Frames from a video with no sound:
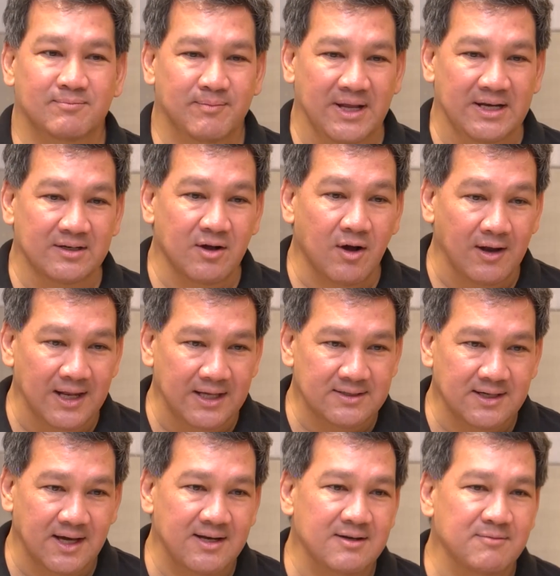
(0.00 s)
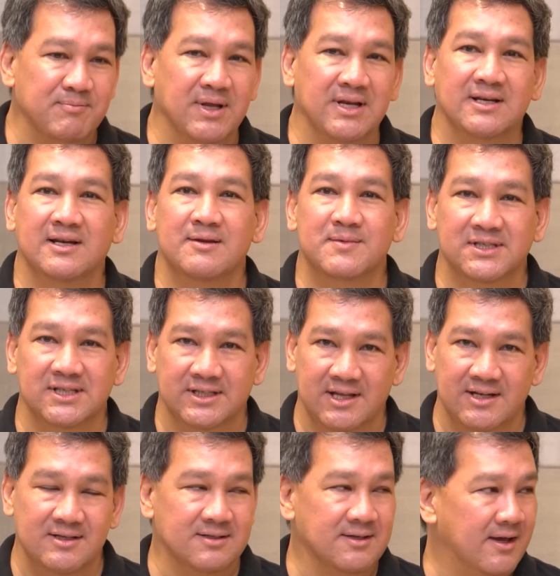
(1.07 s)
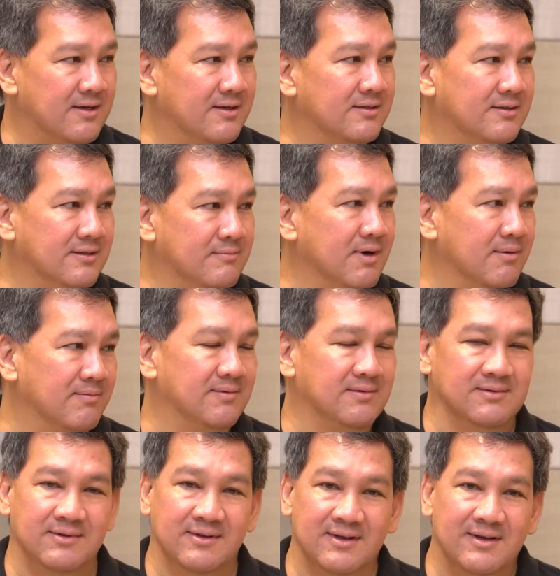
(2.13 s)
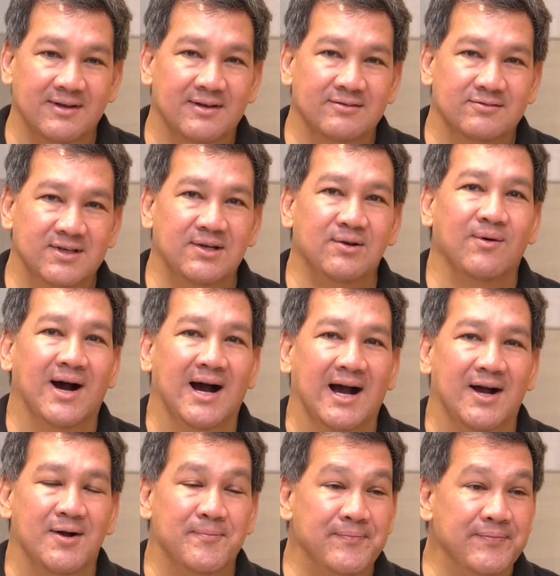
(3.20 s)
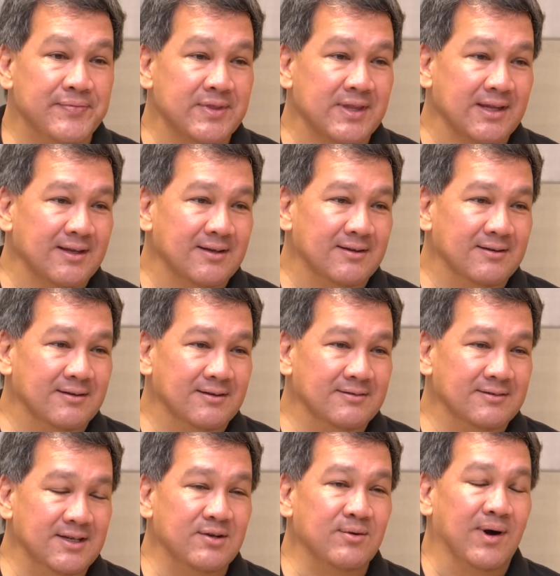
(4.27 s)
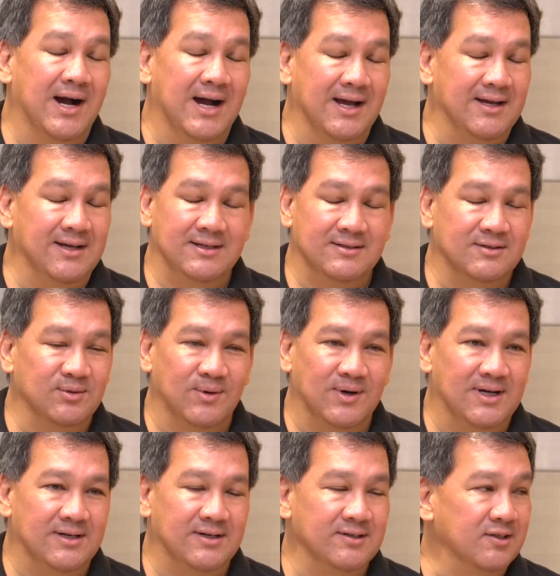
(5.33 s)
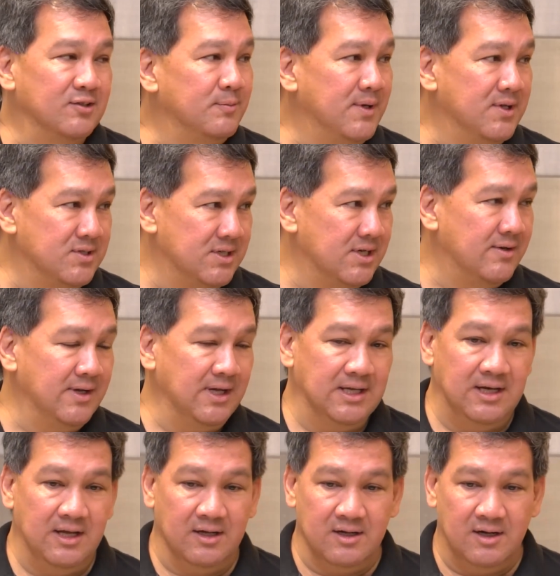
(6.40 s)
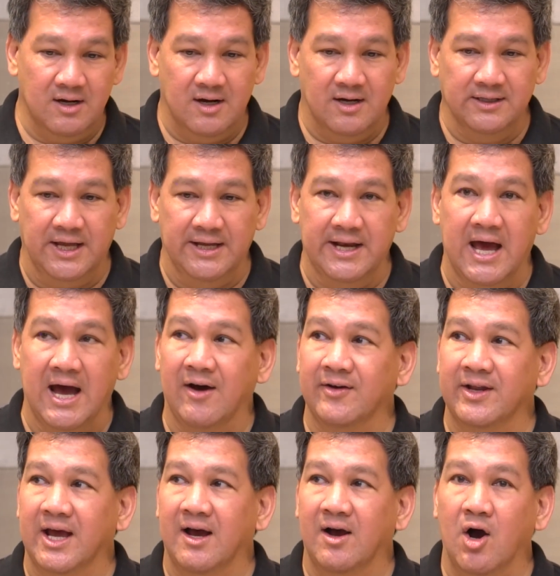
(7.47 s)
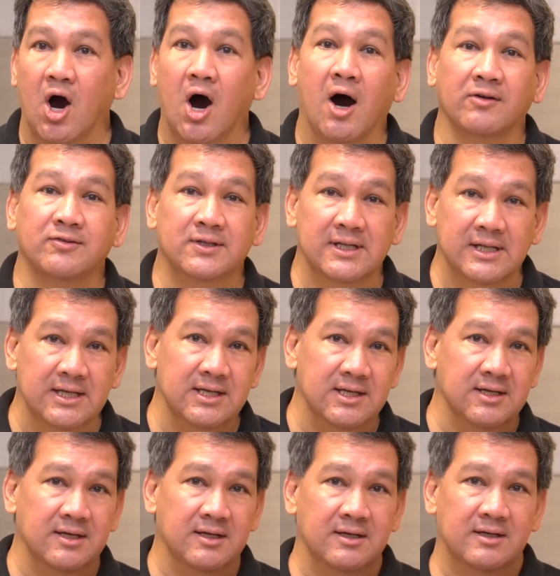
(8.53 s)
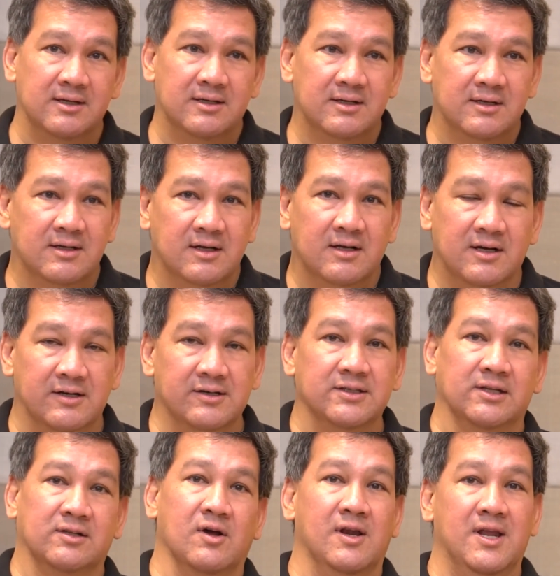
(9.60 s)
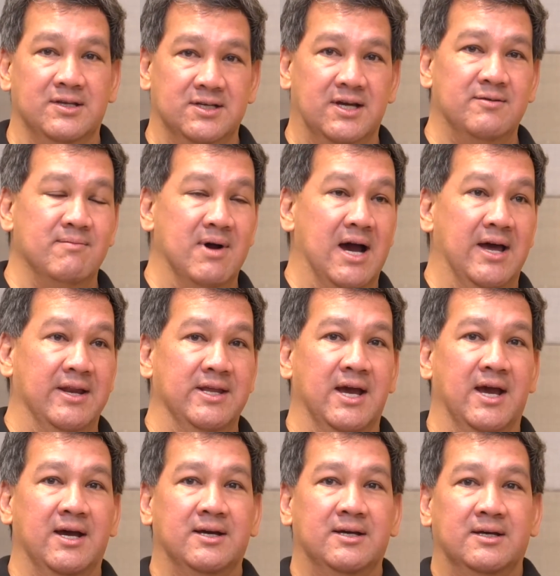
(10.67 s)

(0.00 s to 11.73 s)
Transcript: เป็นคอลเลกชันเป็นลิมิเต็ดเอดิชันซึ่งแบบยิ่งกว่ายิ่งกว่าไอ้ตัว h e r ์ t เ g เ Special แล้วก็ไดนาวเนี่ยออกซีรีส์ h e r i t a g e Collection มาเนี่ย